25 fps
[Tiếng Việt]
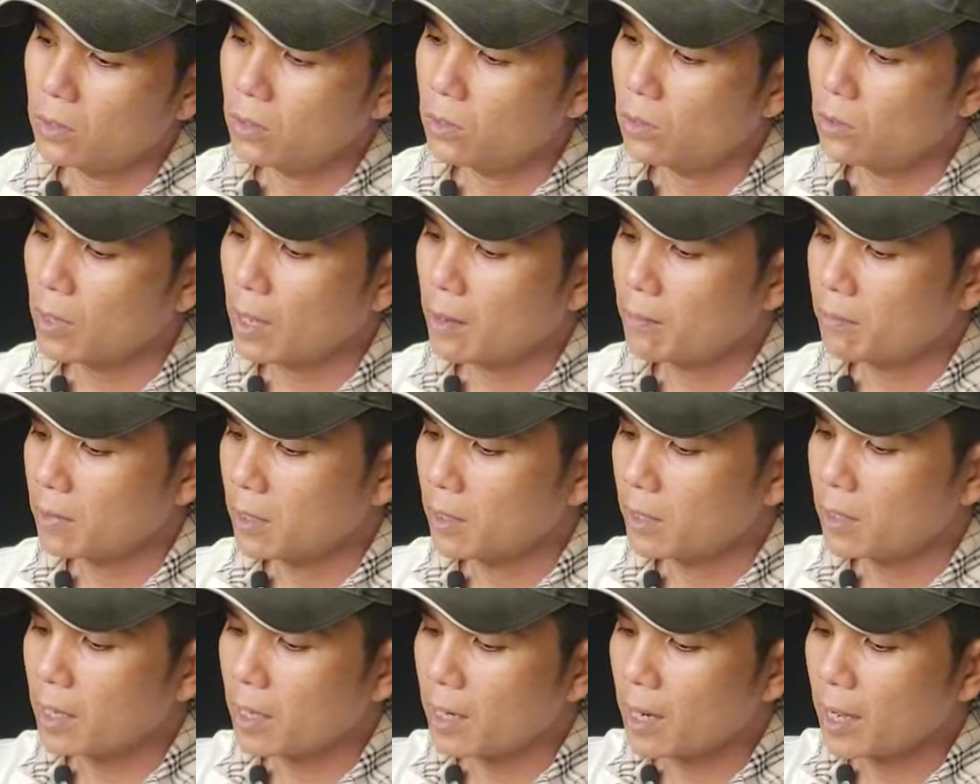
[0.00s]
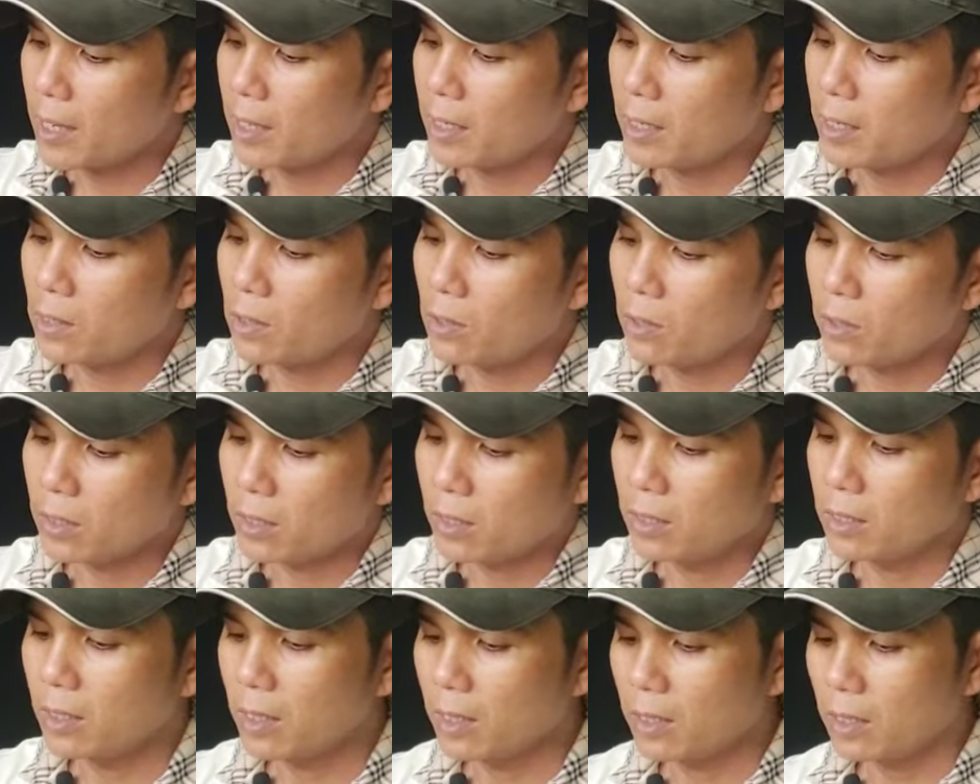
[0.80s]
sưu tầm những cái đây ở ngoài
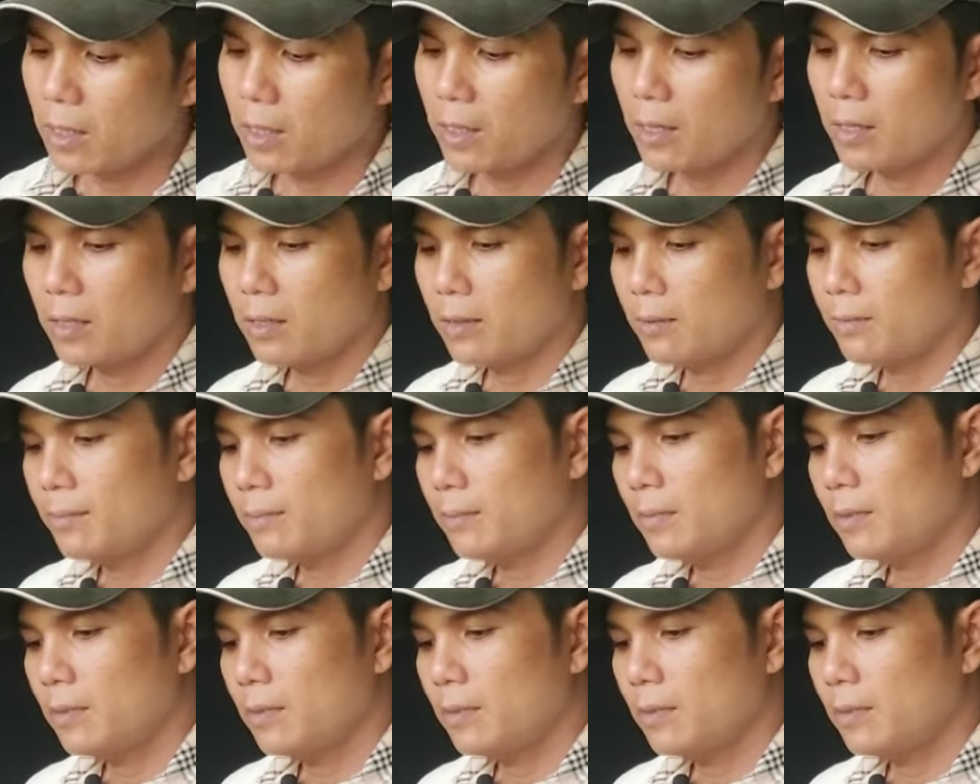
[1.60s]
tự nhiên thì